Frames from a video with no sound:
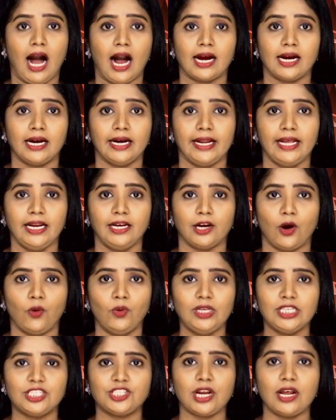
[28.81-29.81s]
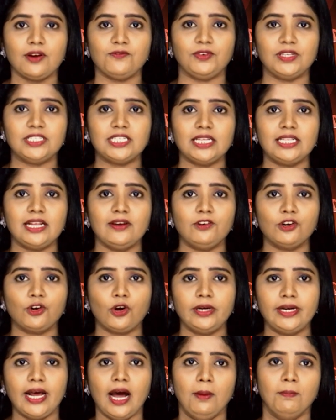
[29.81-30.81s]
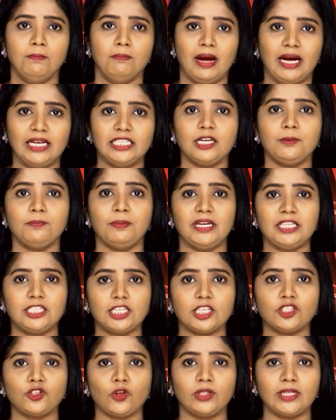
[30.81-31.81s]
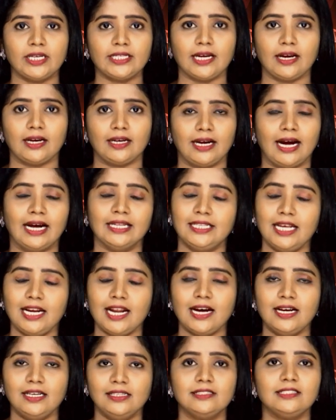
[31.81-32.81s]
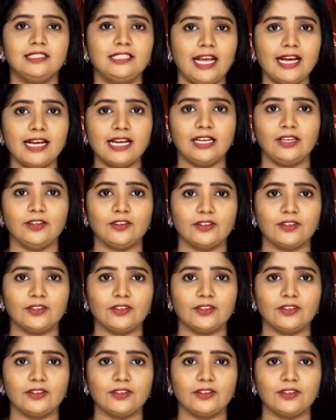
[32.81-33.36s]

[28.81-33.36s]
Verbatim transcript: అక్కడే రౌడీ స్టార్ విజయ్ దేవరకొండ మ్యాజిక్ పనిచేస్తోందట అదేలా టేక్ ఎ